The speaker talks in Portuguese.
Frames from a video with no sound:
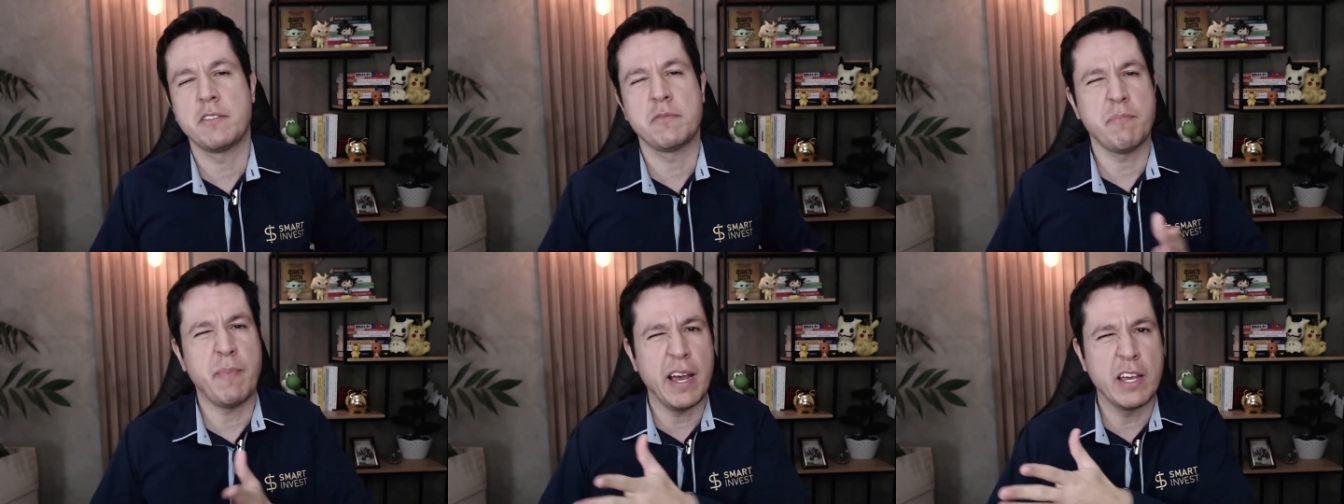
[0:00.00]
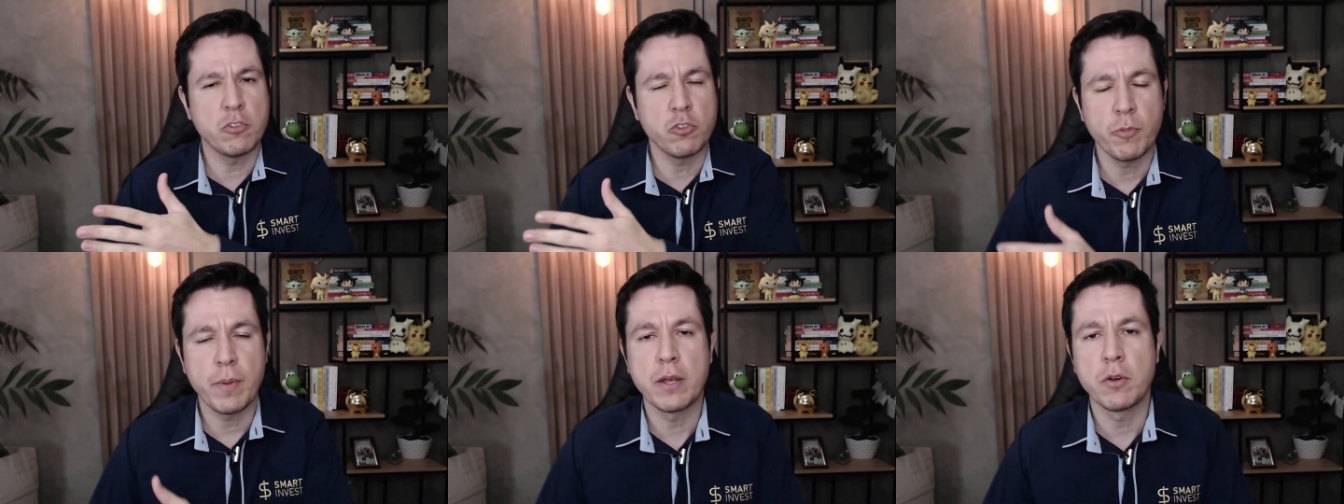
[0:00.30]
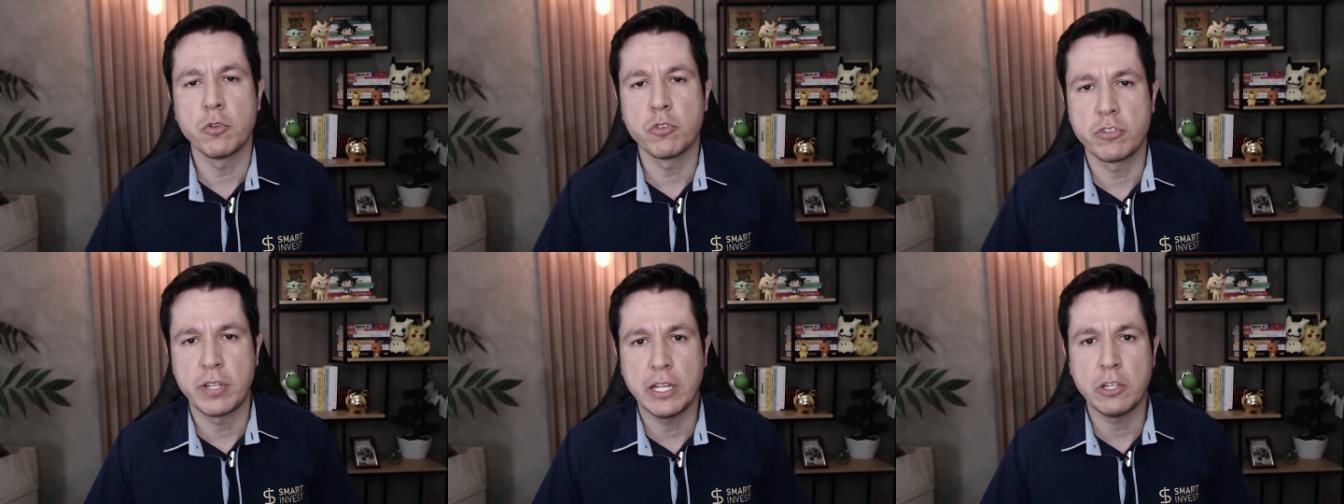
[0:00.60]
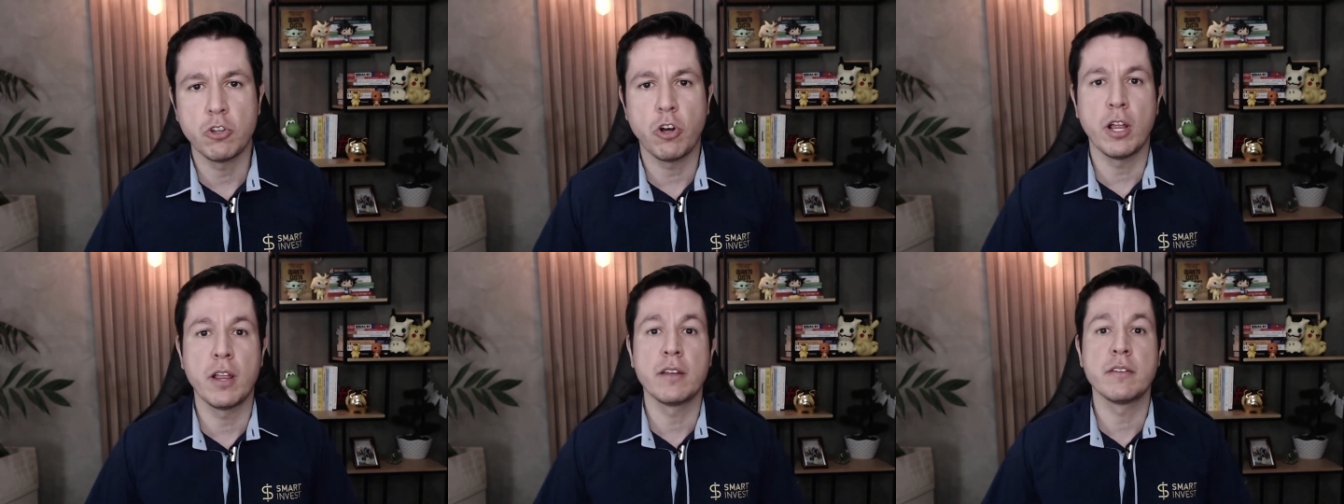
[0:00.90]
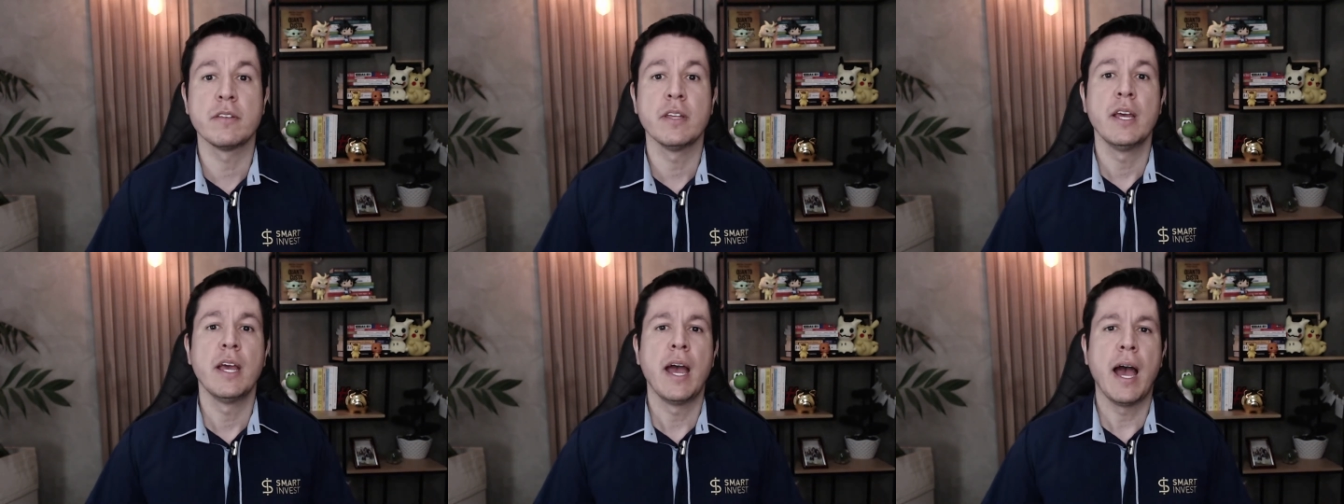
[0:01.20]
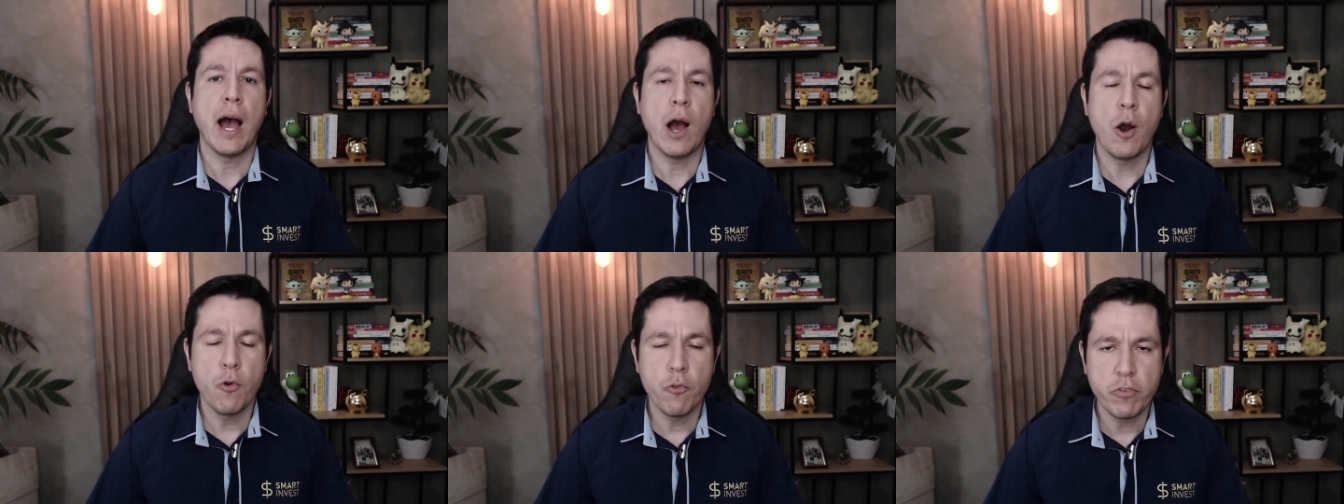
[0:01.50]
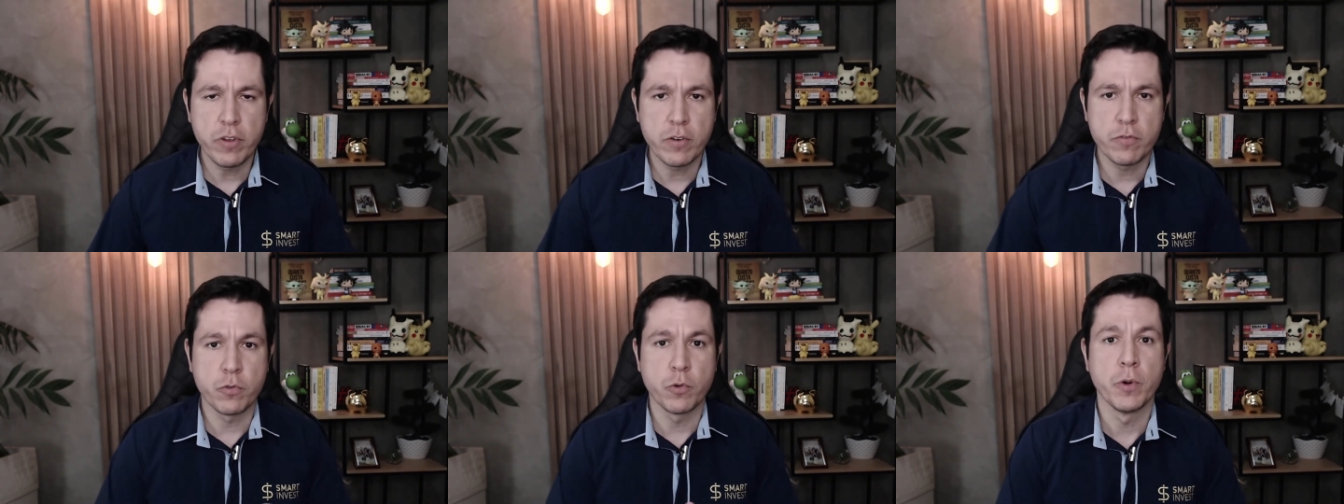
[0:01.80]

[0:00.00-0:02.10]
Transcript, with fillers: mais ou menos 100 dólares ao vivo.